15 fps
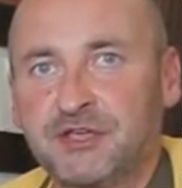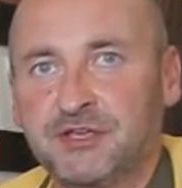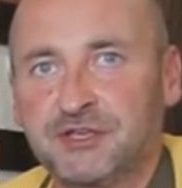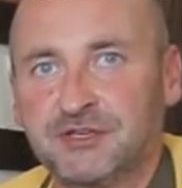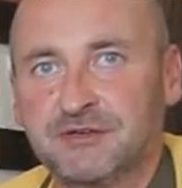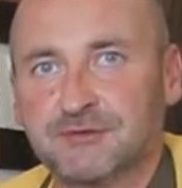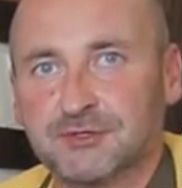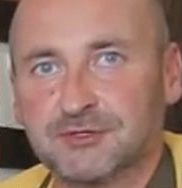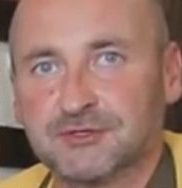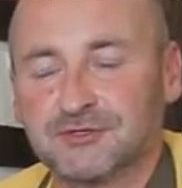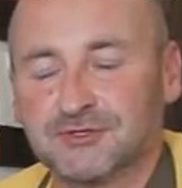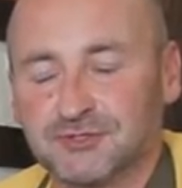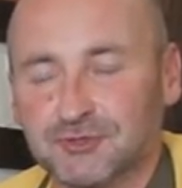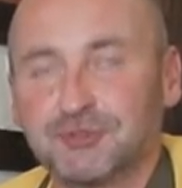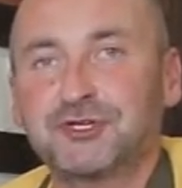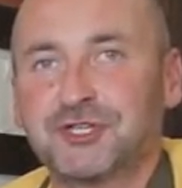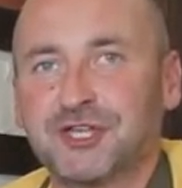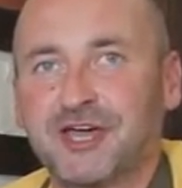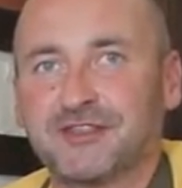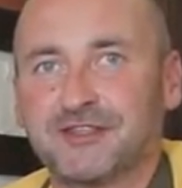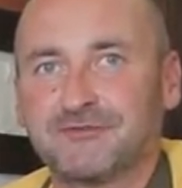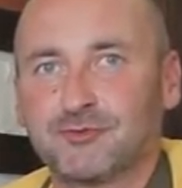и вот
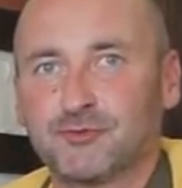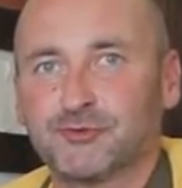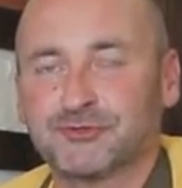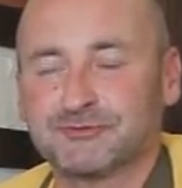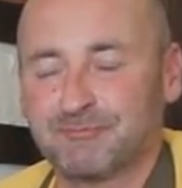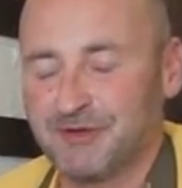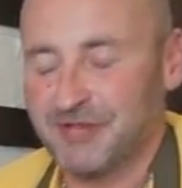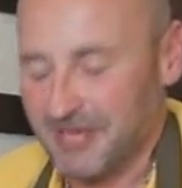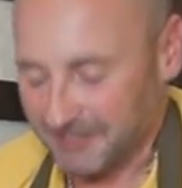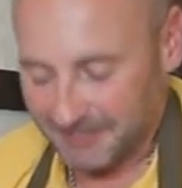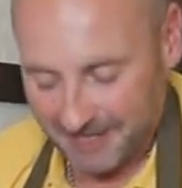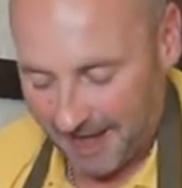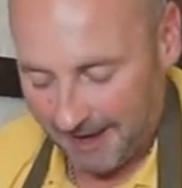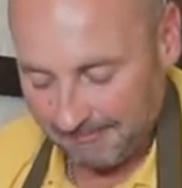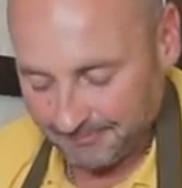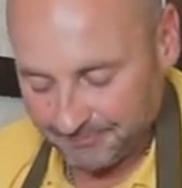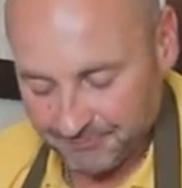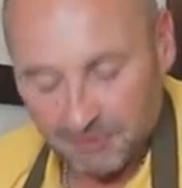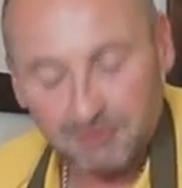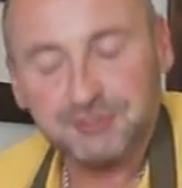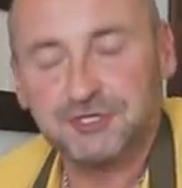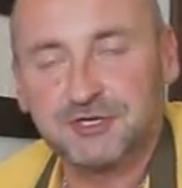сочная на вкус, приятная.
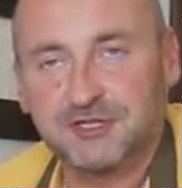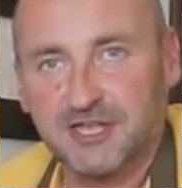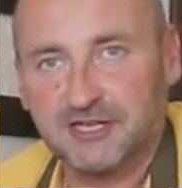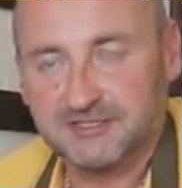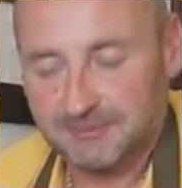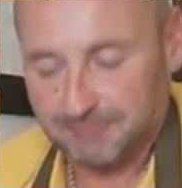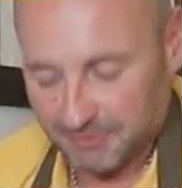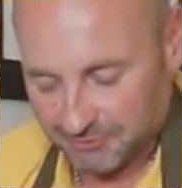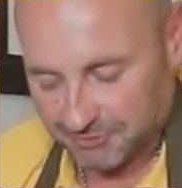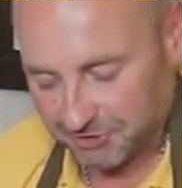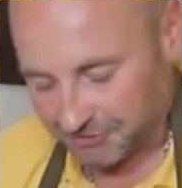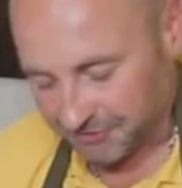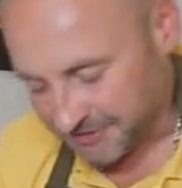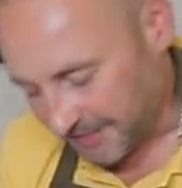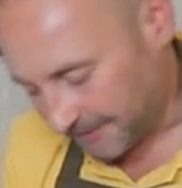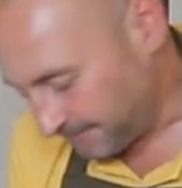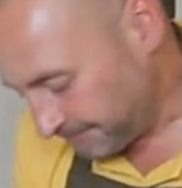Очень классный получился